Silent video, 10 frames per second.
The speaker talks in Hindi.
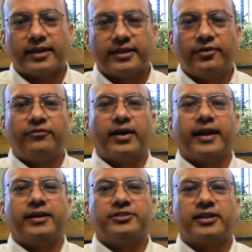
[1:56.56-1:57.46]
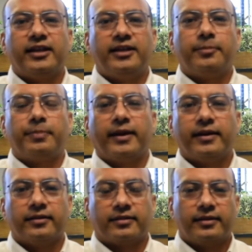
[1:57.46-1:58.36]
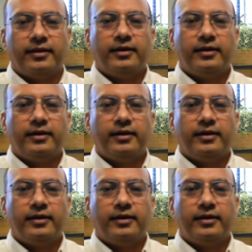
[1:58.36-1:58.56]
कहते हैं फाइनेंशियल इंडिपेंडेंस